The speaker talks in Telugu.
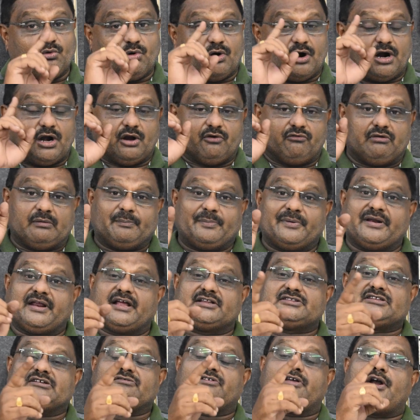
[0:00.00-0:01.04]
వాళ్ళు
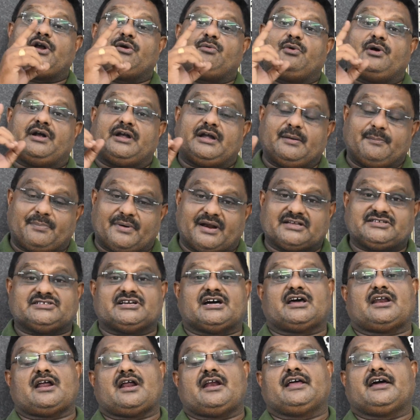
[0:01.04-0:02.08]
విపరీతమైనటువంటి
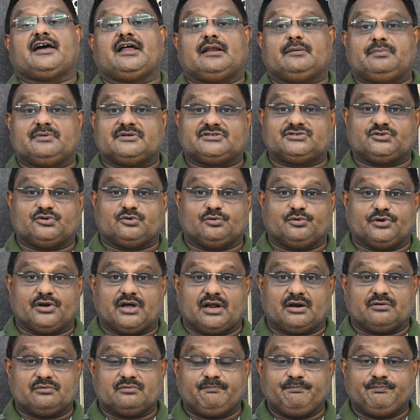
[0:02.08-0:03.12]
ప్రచారాన్ని కల్పిస్తూ
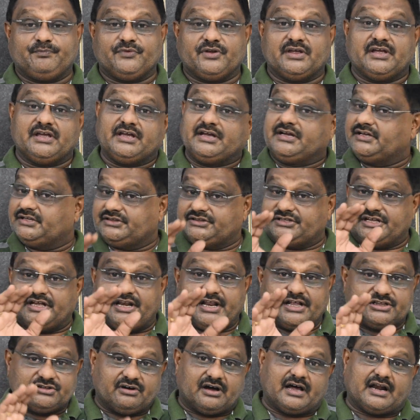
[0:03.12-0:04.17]
ఉన్నారు
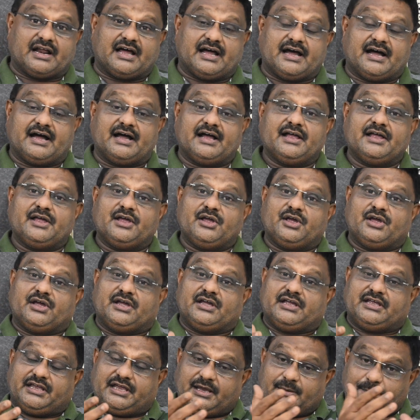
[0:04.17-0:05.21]
దీని ద్వారా
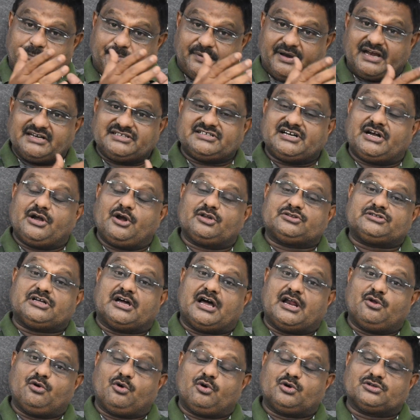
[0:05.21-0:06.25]
ఈ పేషెంట్
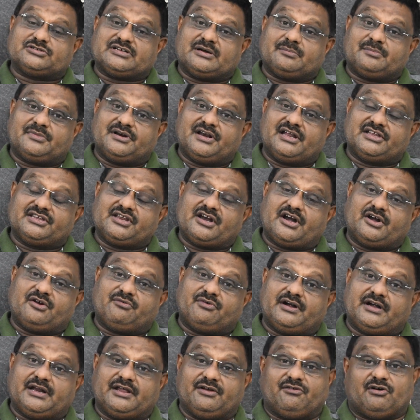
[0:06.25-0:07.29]
తాలూకు
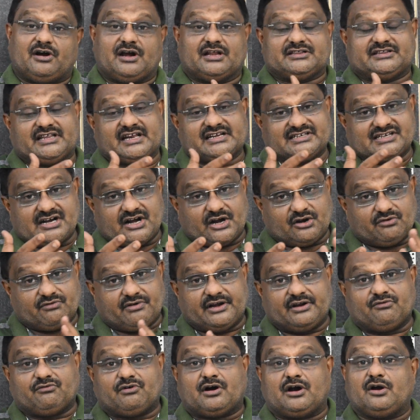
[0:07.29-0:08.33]
సంబంధించినటువంటి వాళ్ళు
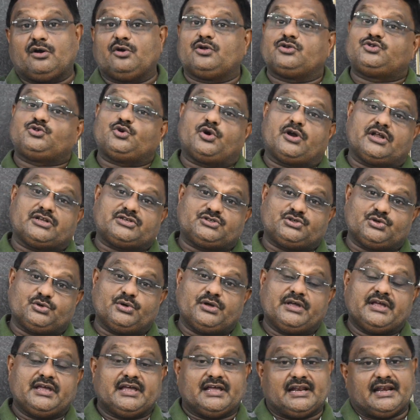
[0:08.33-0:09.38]
తెలిసినటువంటి వాళ్ళు చూడొచ్చు
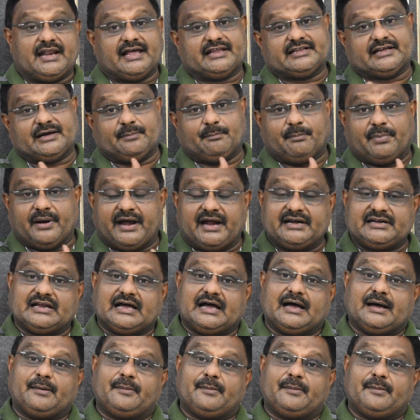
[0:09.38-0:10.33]
లేదా బయట